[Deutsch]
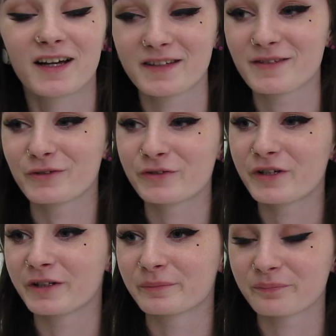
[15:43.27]
Also
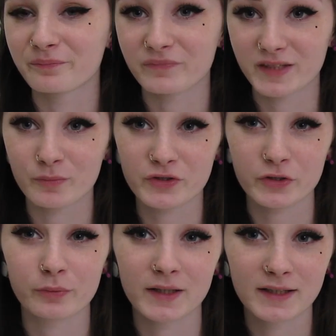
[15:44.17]
ähm, ihr müsst
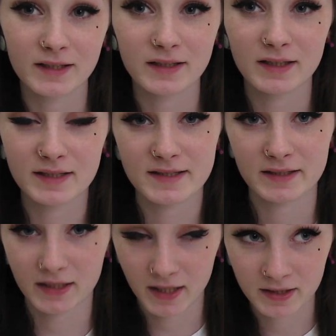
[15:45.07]
euch überlegen, jedes
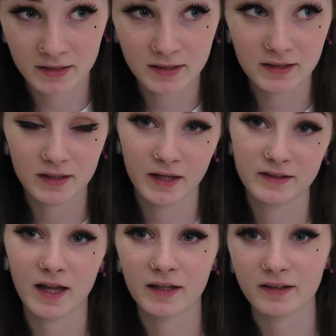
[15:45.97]
Handy
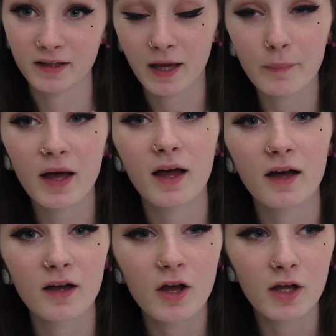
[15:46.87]
hat eine andere
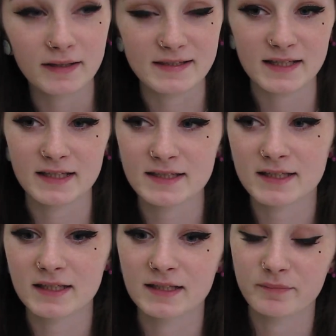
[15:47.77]
Kamera. Das heißt,
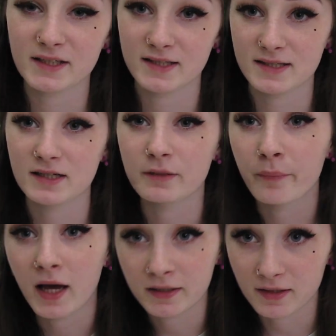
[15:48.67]
die Bilder sehen
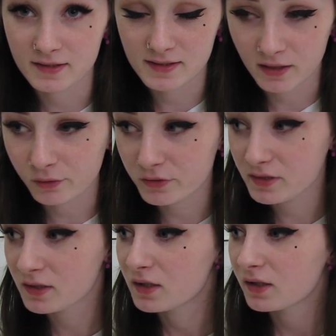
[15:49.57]
immer anders aus.